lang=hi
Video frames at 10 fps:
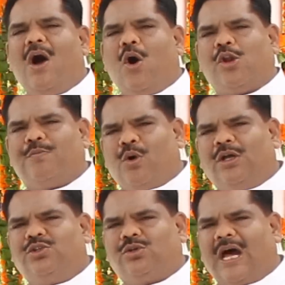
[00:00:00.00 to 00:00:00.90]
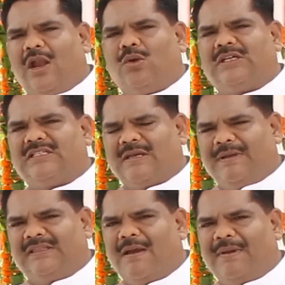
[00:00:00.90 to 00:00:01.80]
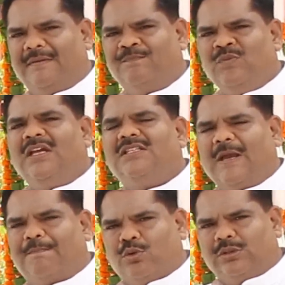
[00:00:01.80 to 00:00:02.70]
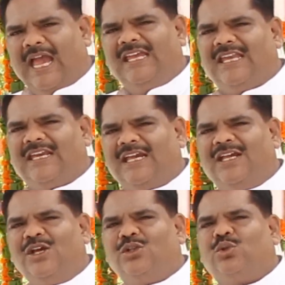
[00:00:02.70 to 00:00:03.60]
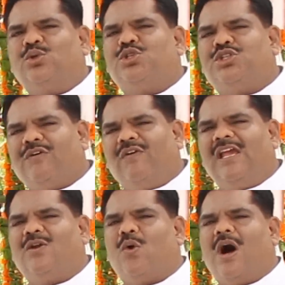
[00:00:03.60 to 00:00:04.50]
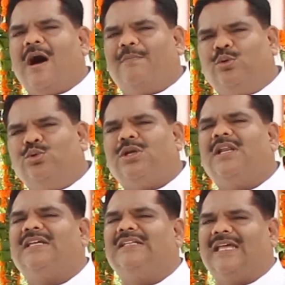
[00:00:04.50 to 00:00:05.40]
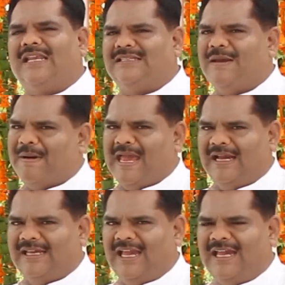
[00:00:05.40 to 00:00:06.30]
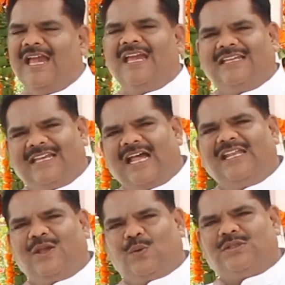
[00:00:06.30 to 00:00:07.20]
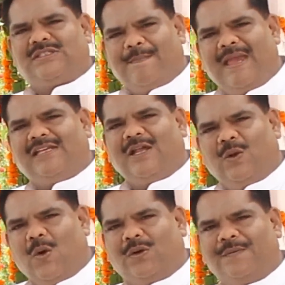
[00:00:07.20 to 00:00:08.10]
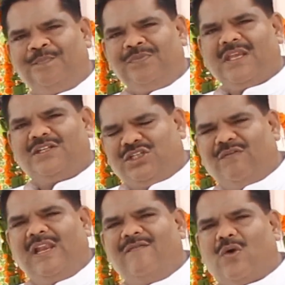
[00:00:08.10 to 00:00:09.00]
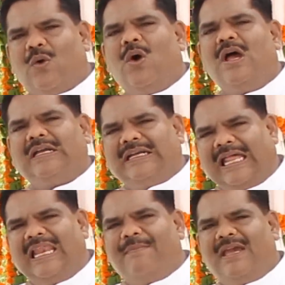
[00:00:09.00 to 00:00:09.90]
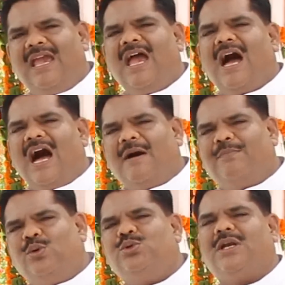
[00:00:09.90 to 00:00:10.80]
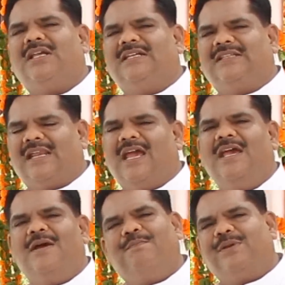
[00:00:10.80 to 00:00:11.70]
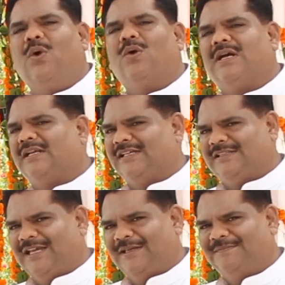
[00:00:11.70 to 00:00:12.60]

और मोहनजोदाड़ो की सभ्यता में जब खुदाई की गई तो शिवलिंग को आभूषण की तरह से पाया गया यानी उस समय के लोग शिवलिंग को गले में आभूषण की तरह प्रयोग करते थे